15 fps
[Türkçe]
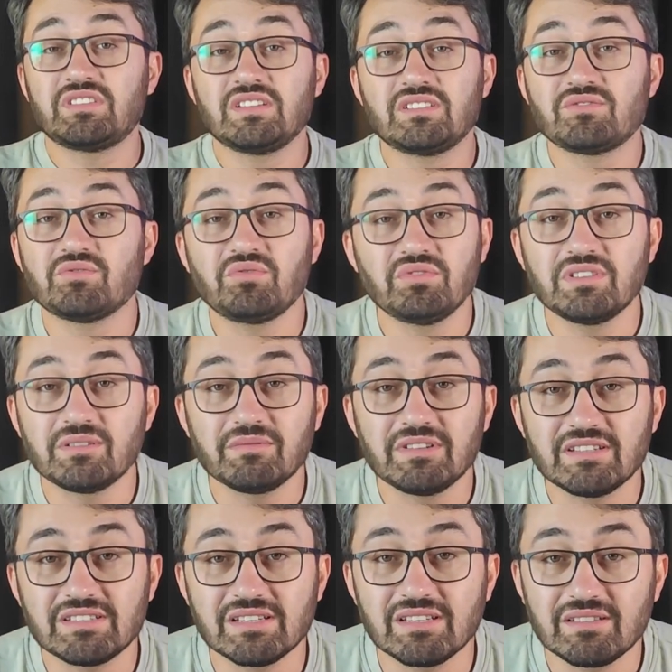şey için
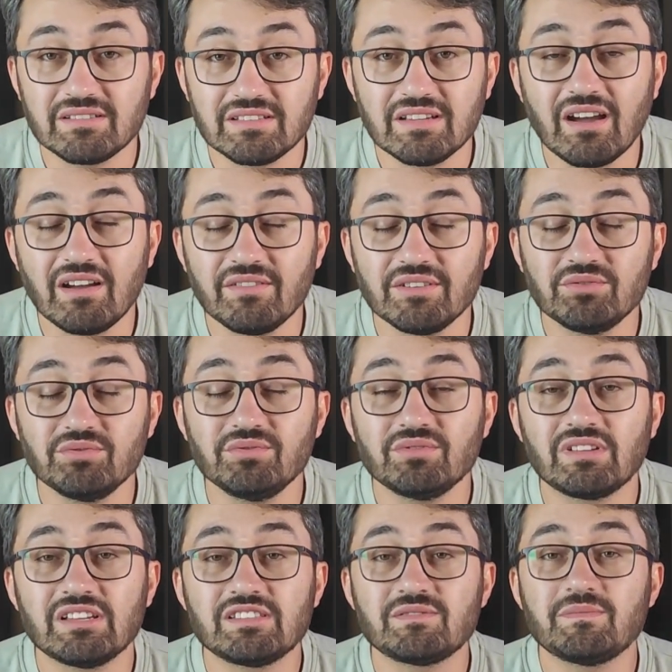okunabilecek Ya Vedud
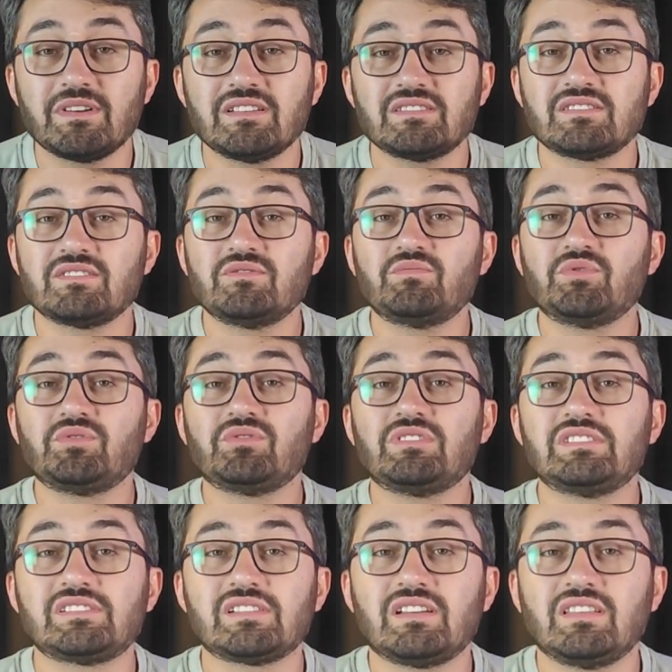esmasını bugün
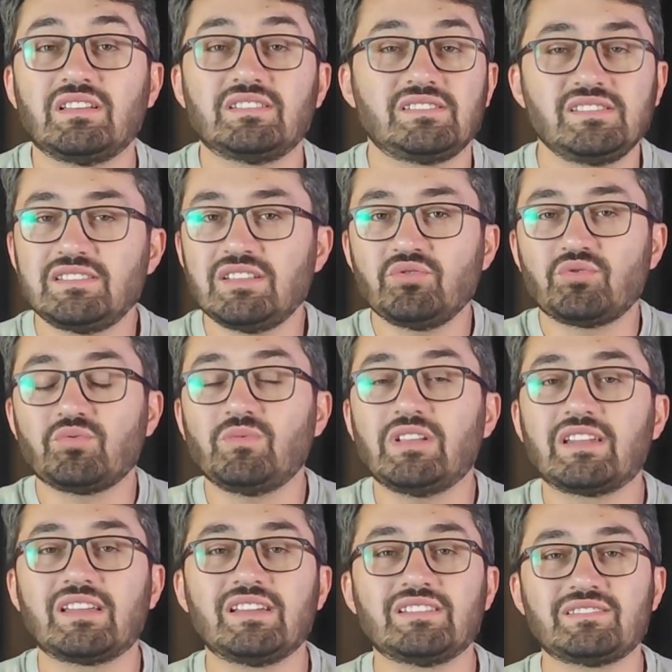inşallah. Siz de
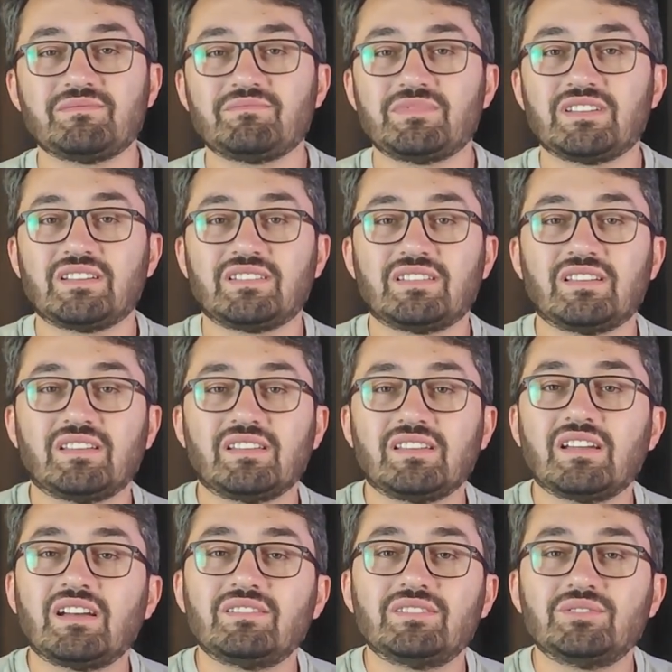yorumlara yazın birer tane.
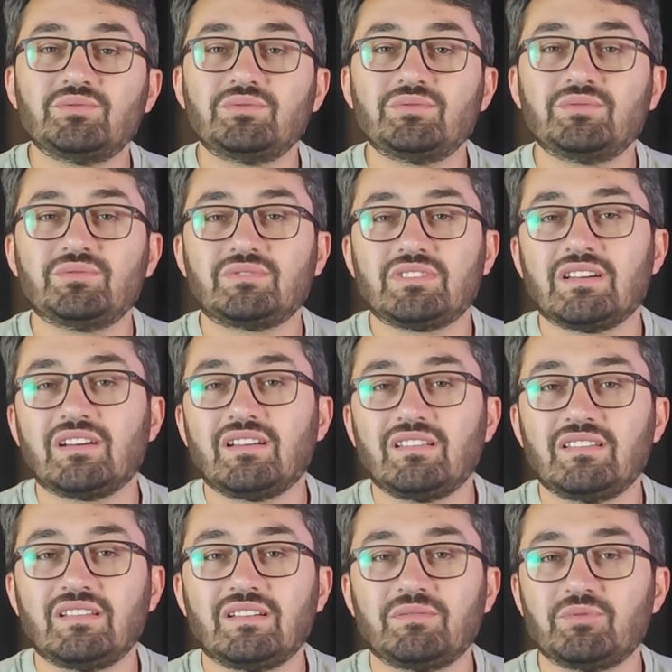Ya Vedud, Ya
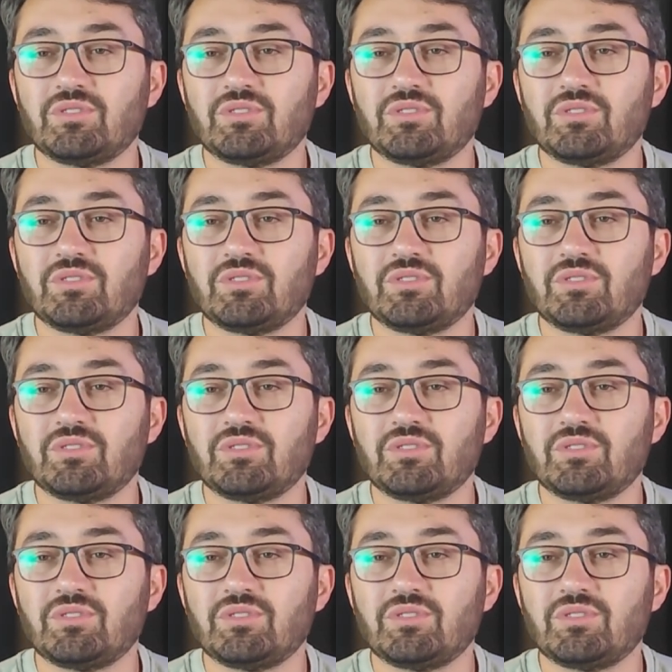Allah.